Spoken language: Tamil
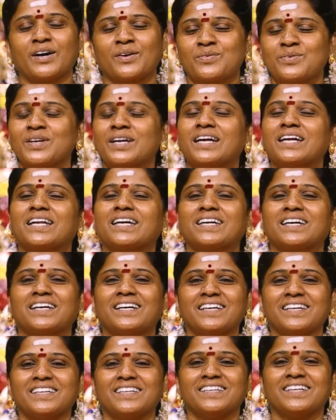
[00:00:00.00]
அவ்வளோ
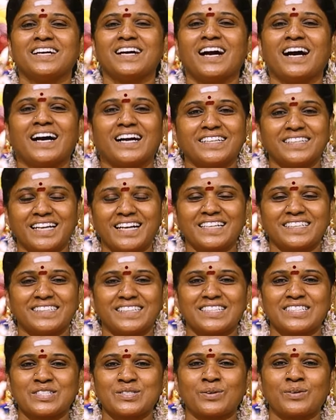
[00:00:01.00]
அழகாக ஆண்டாள்
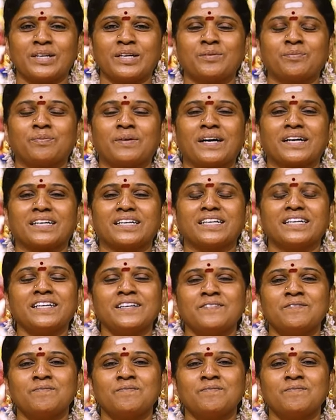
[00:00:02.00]
இதுல சொல்லியிருப்பாங்க